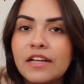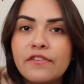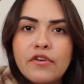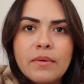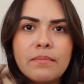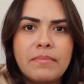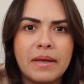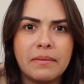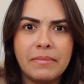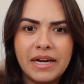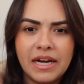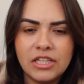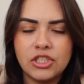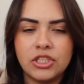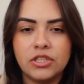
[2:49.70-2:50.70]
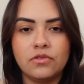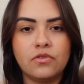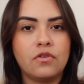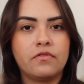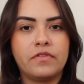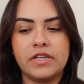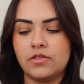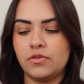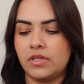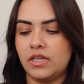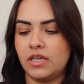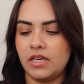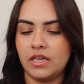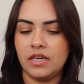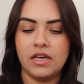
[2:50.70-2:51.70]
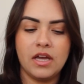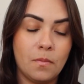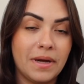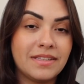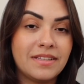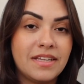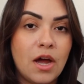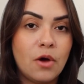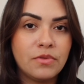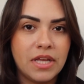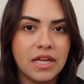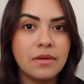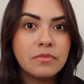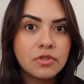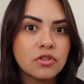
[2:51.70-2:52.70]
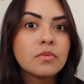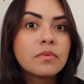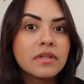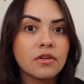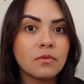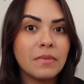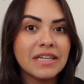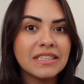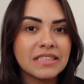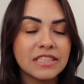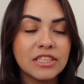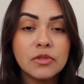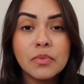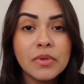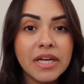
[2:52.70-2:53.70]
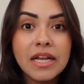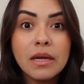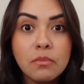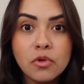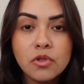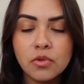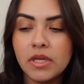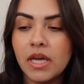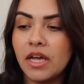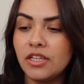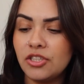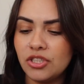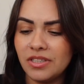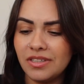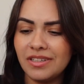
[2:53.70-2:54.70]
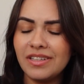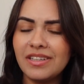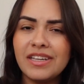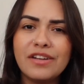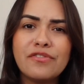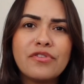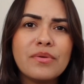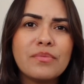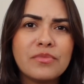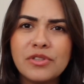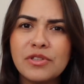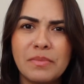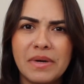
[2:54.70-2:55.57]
Ele foi bem baratinho, confesso que o material dele me surpreendeu bastante porque ele é muito quente e ele foi muito